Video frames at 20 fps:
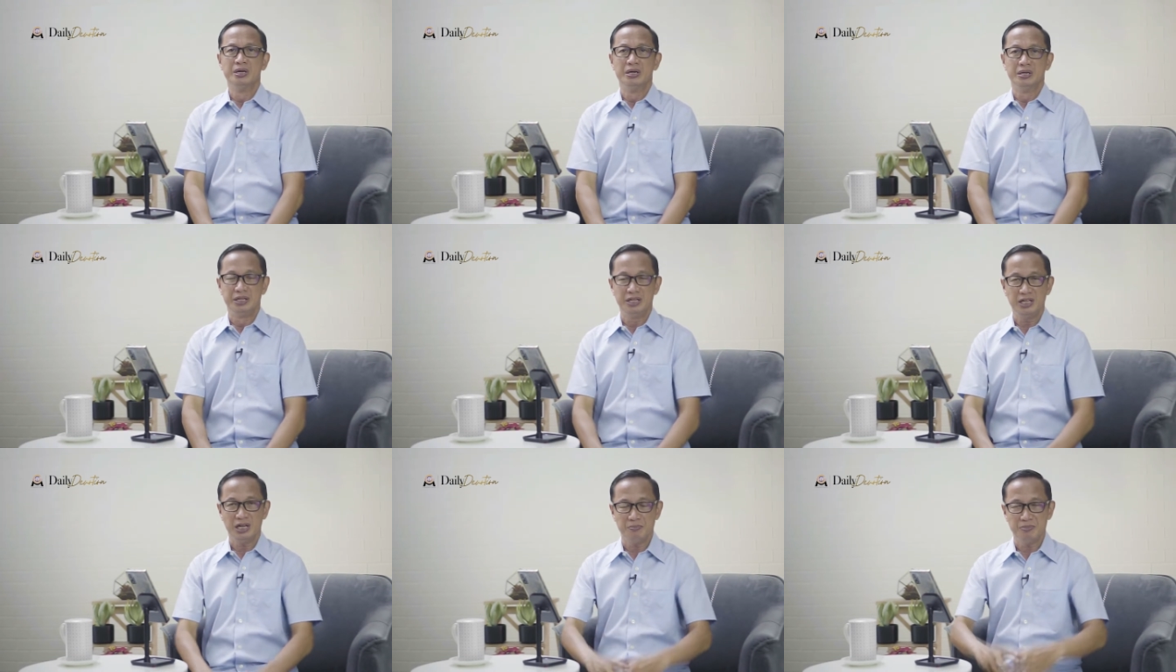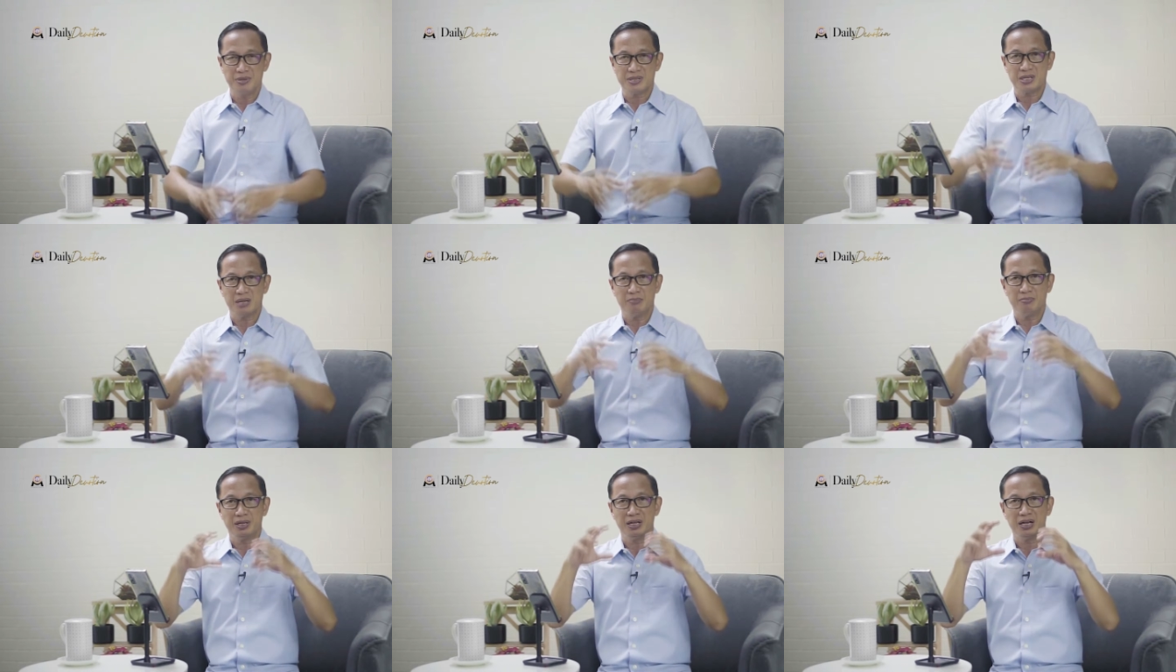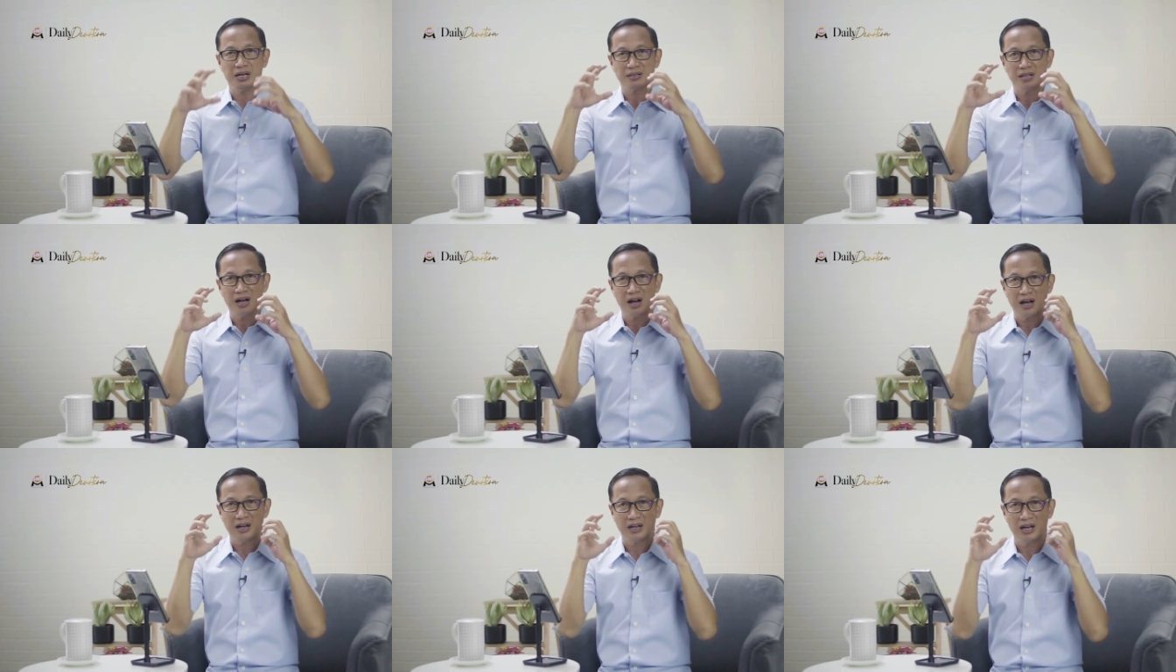Dia bisa
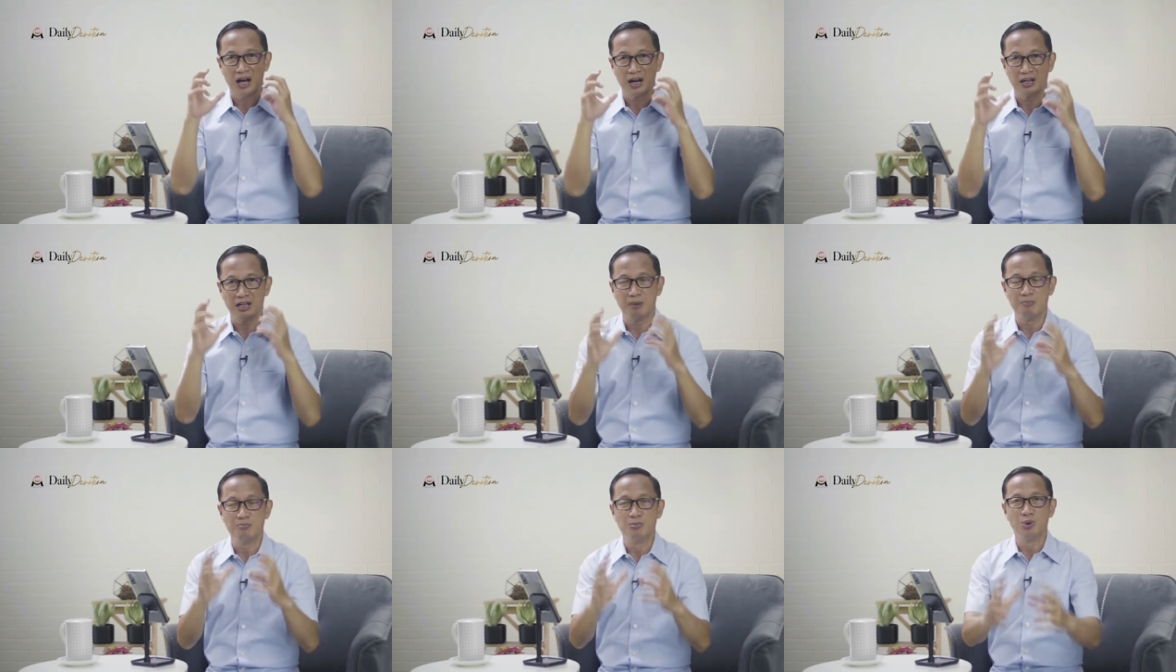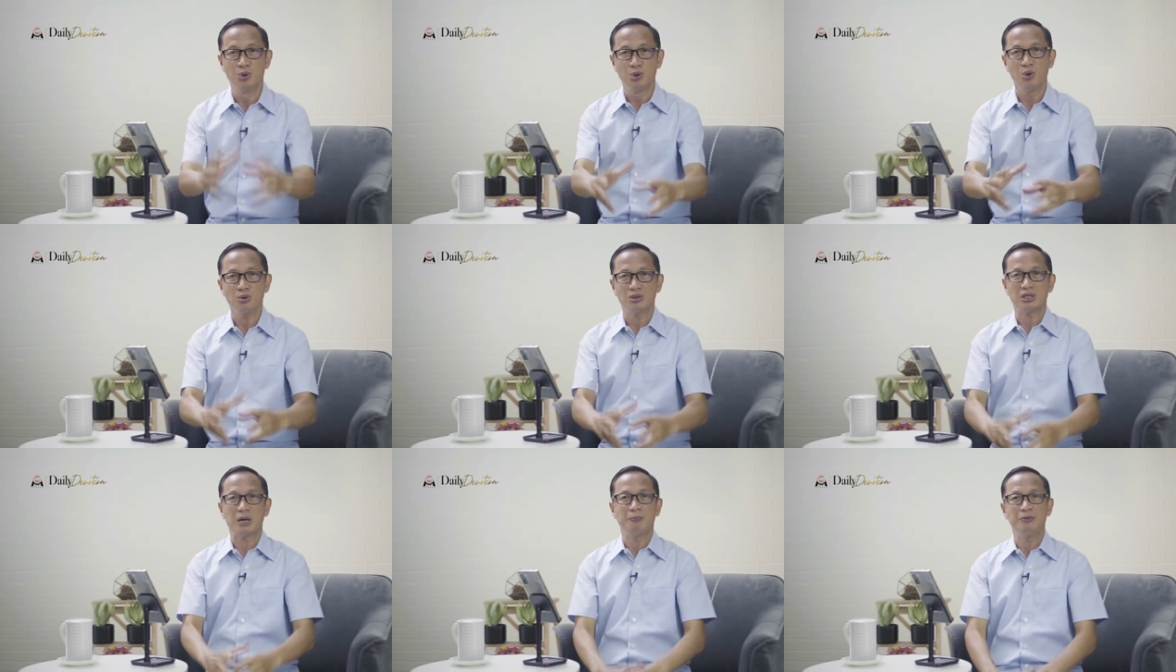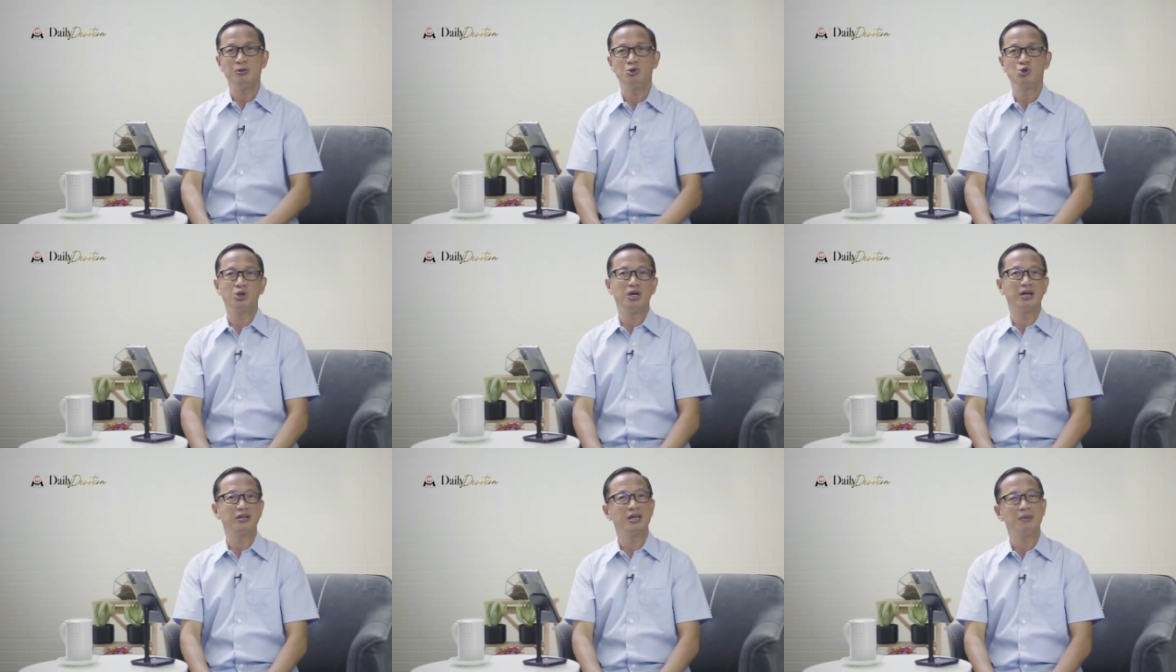mendatangkan hal yang buruk, tapi
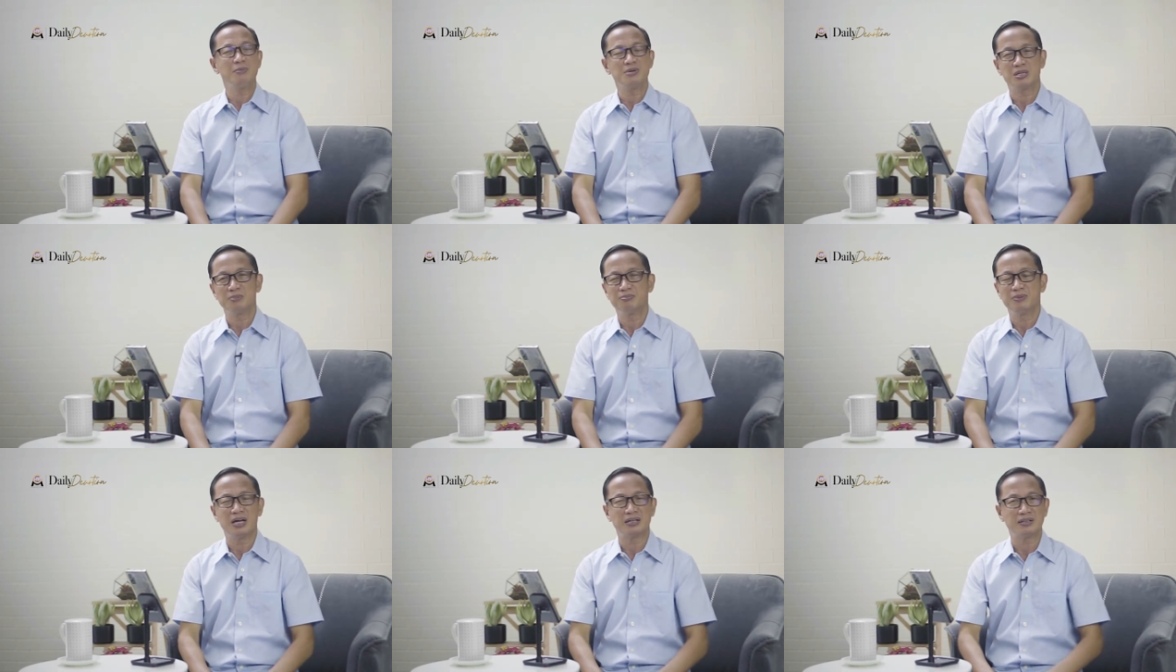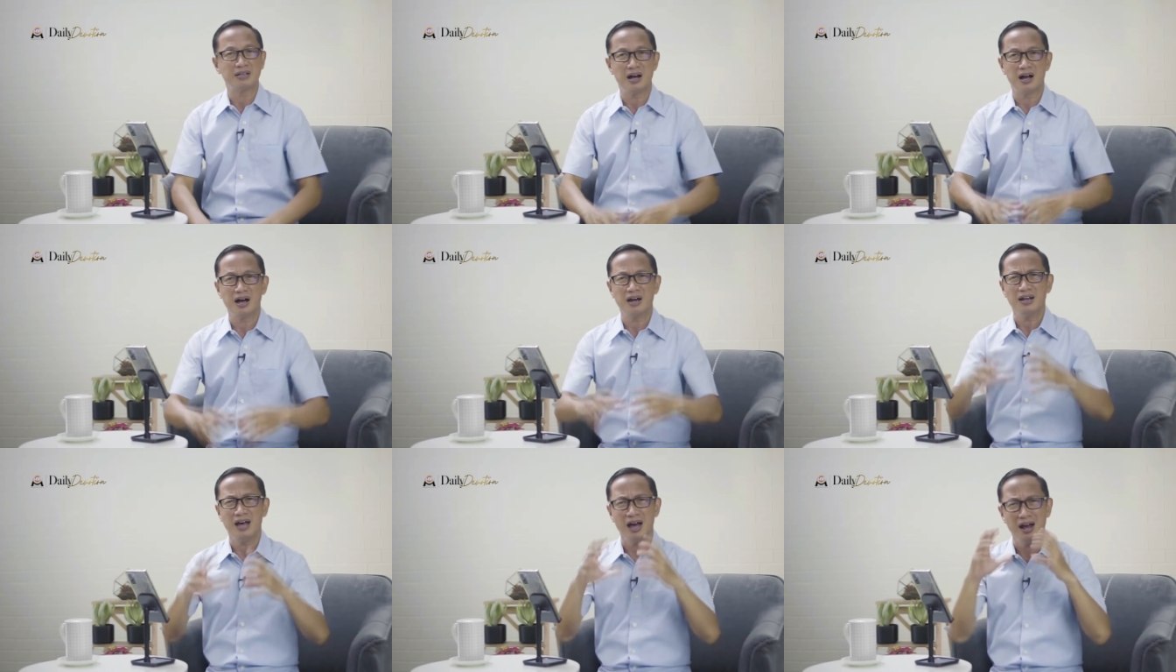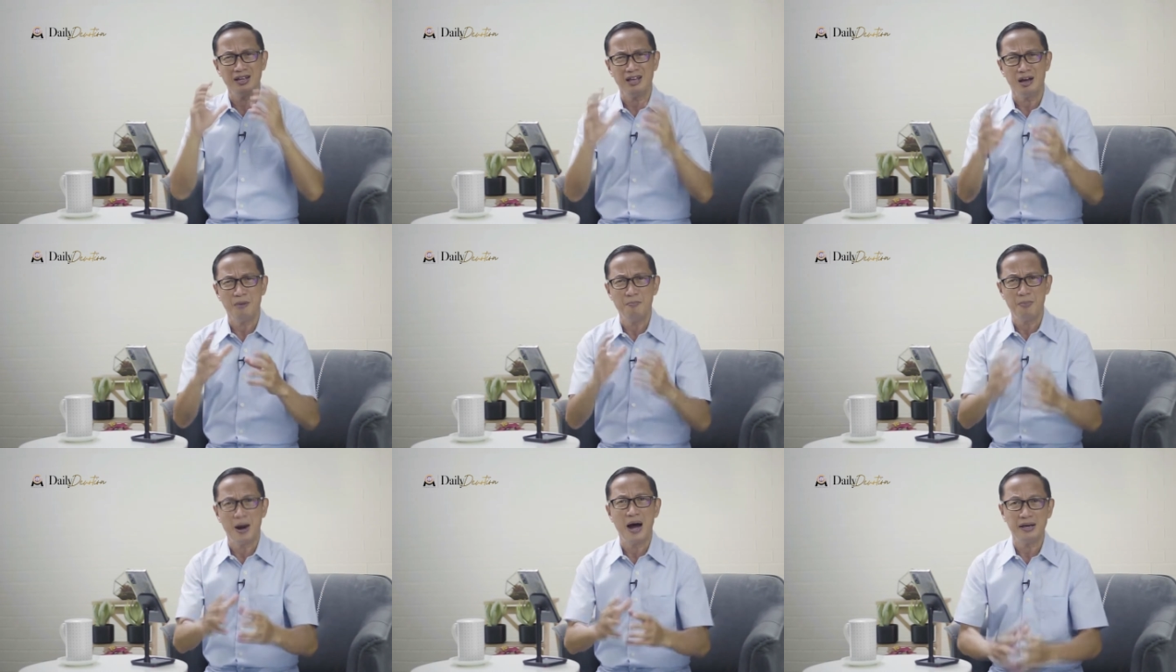juga dia bisa mendatangkan hal
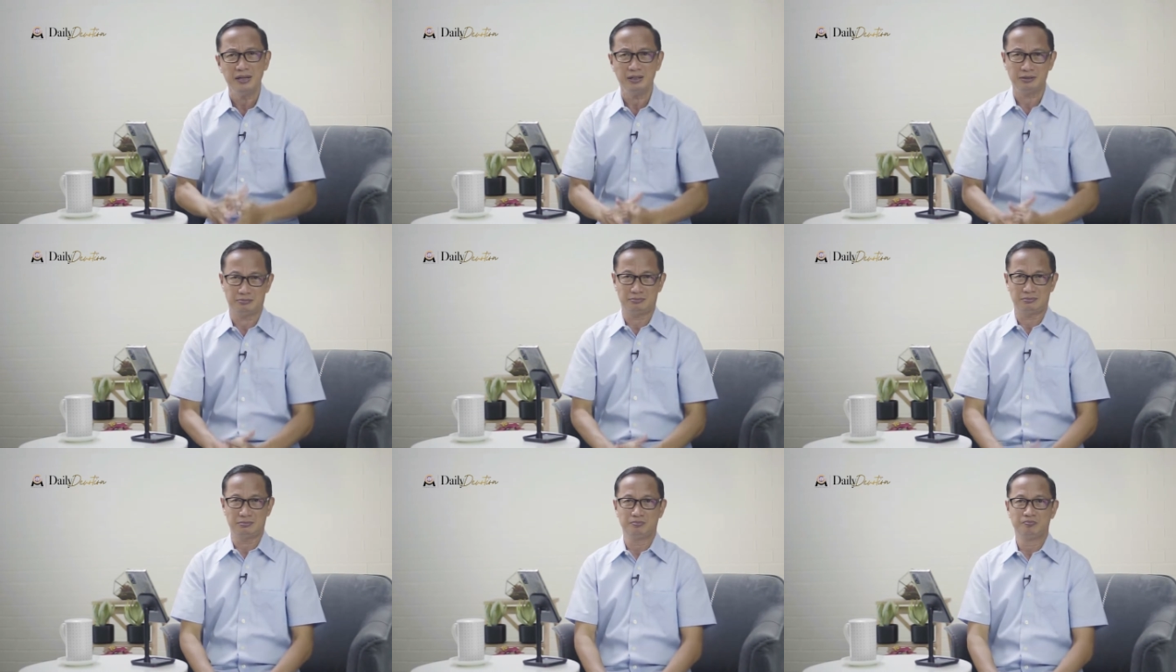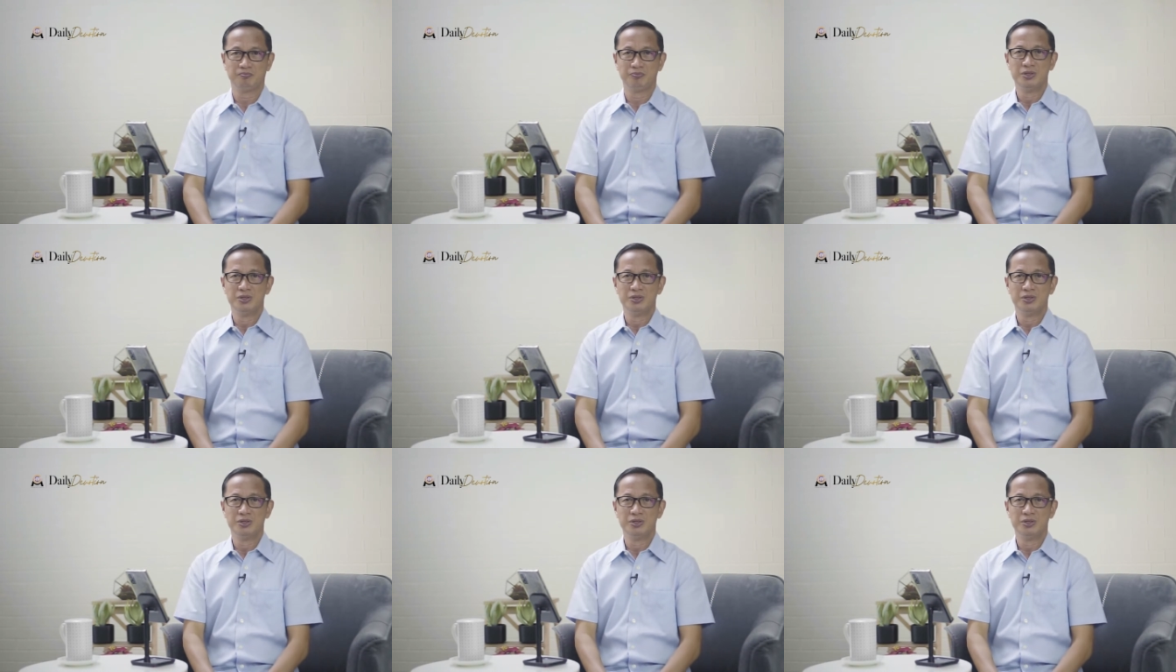yang baik.